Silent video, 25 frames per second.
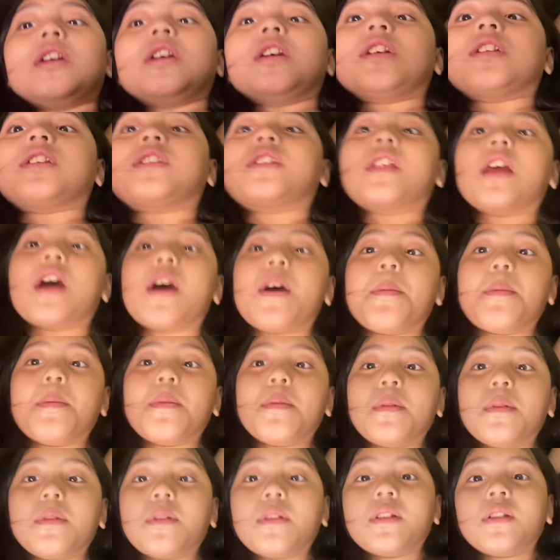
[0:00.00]
Ano Ta
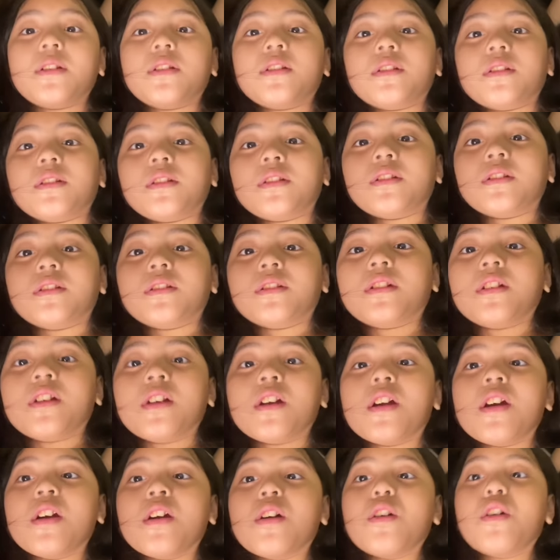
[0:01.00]
sabi niya? Ikaw
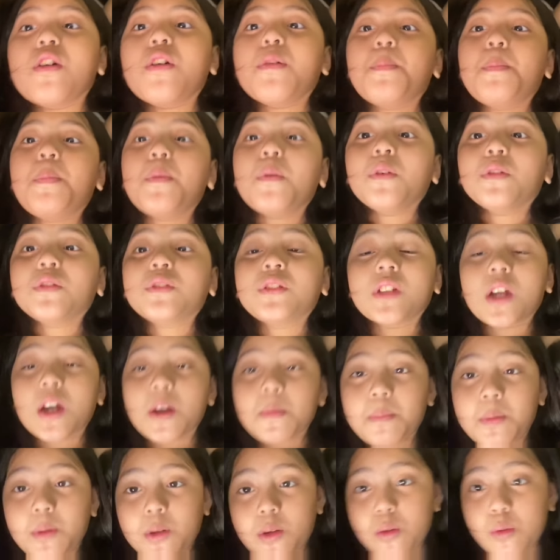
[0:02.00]
nagsasabi na gusto Opo, mo Starbucks? Opo,
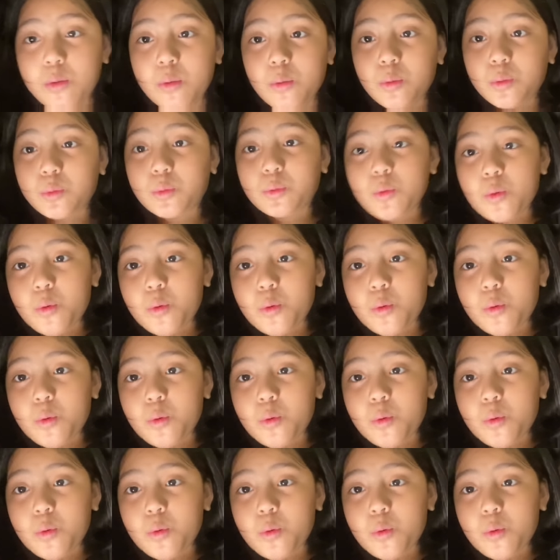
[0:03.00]
sabi ko gusto